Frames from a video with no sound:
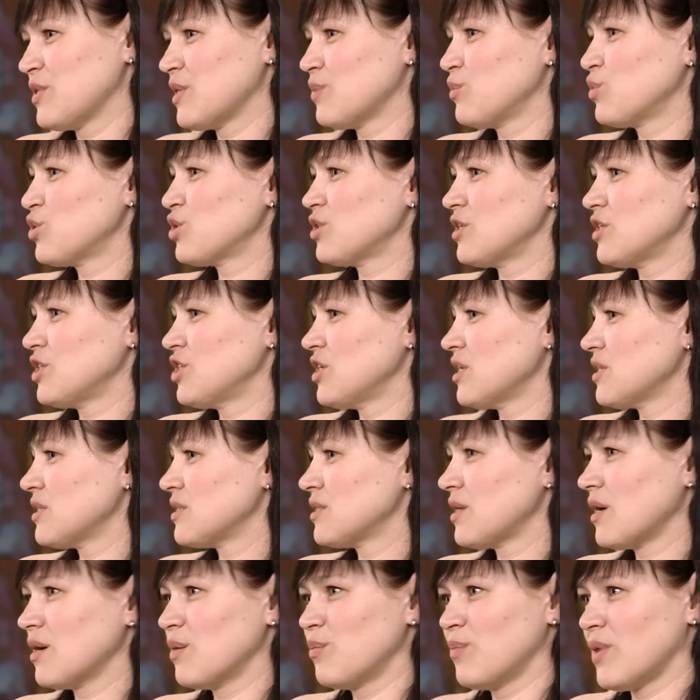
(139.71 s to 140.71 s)
потому что
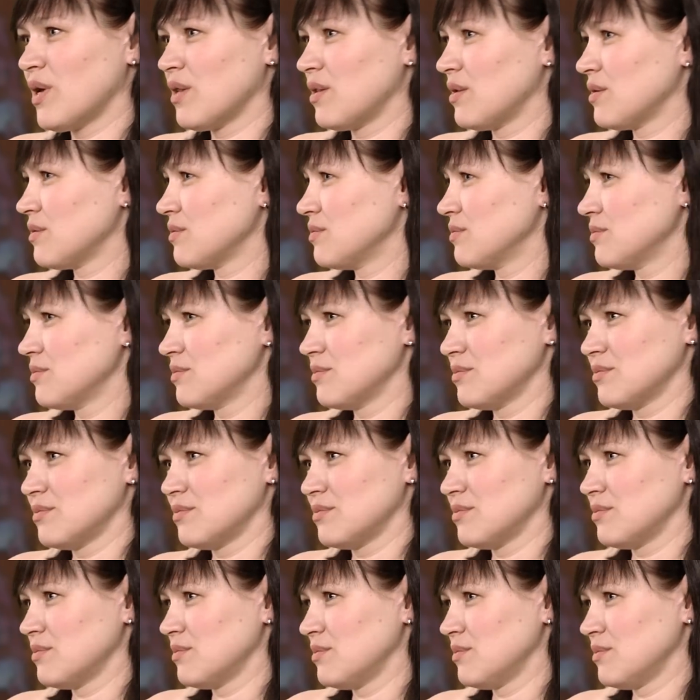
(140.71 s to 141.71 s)
сейчас так мало
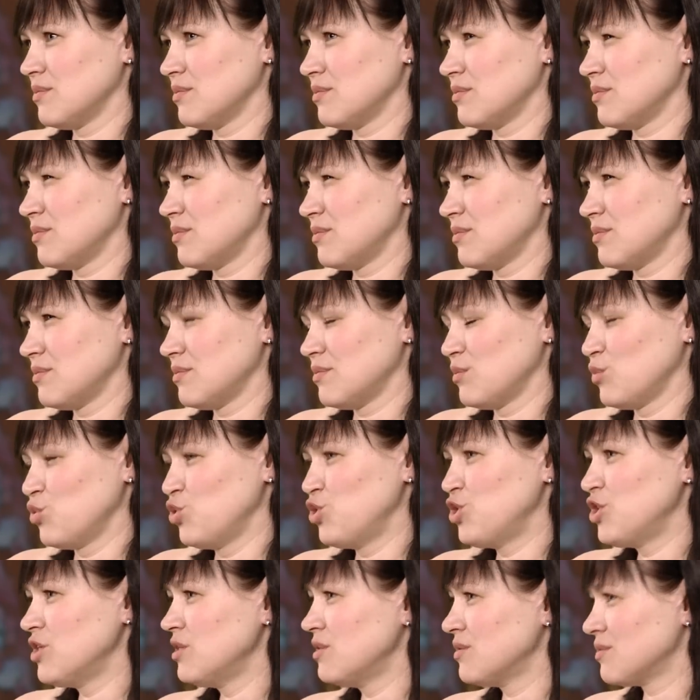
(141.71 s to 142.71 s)

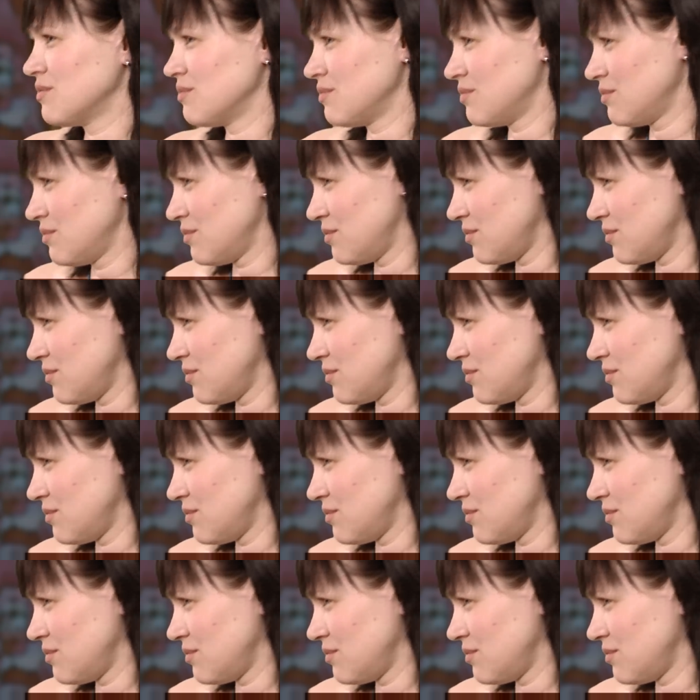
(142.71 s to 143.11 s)
мужчин